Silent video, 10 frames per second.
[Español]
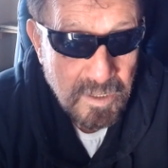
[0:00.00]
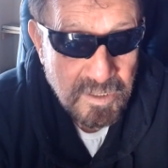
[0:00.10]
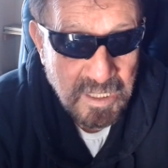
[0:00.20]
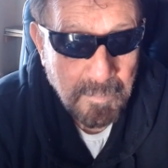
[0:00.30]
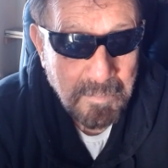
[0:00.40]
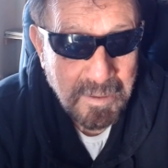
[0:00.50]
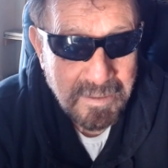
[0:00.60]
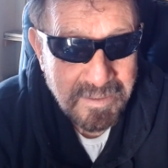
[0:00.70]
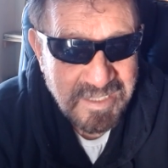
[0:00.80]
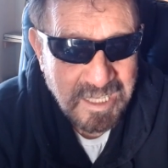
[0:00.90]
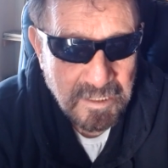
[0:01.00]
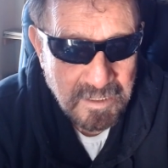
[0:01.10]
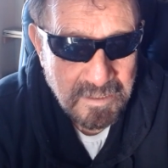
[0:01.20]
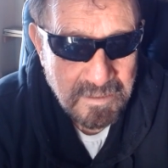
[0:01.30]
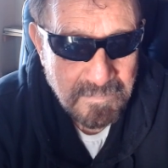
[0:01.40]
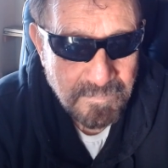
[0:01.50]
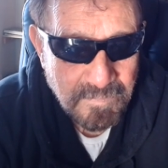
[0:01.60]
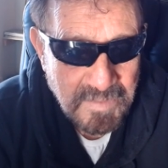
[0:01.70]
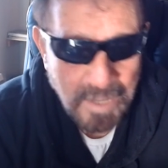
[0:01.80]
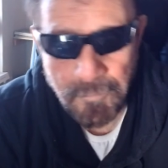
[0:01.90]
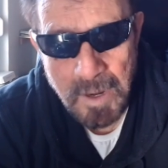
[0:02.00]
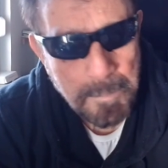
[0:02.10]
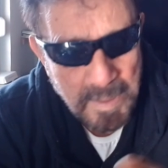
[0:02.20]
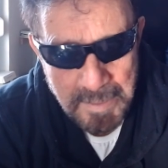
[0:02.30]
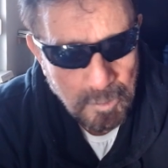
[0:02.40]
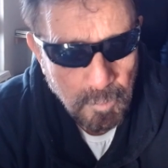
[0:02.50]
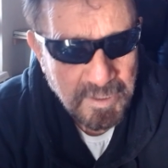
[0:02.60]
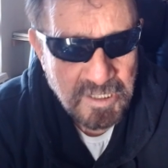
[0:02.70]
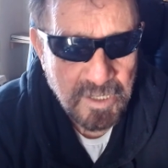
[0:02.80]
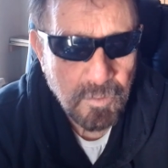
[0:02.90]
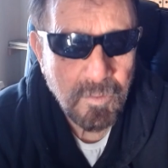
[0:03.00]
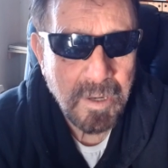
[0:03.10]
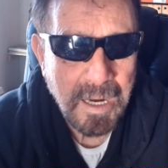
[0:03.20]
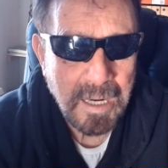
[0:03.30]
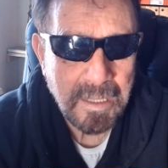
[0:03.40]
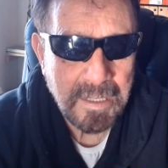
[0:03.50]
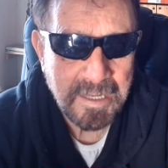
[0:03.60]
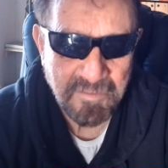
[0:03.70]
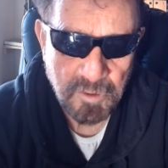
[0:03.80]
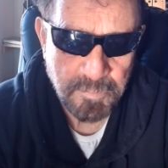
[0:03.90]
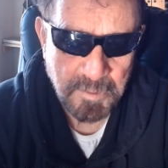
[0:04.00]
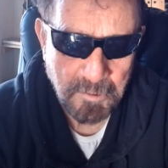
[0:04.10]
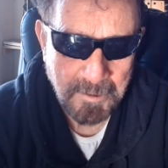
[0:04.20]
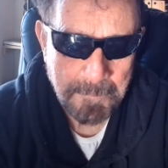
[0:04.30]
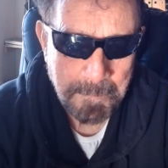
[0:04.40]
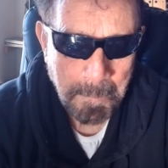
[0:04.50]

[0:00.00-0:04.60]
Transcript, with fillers: se llamaba Tarsis que fue el primer nombre que se dio a la nación española.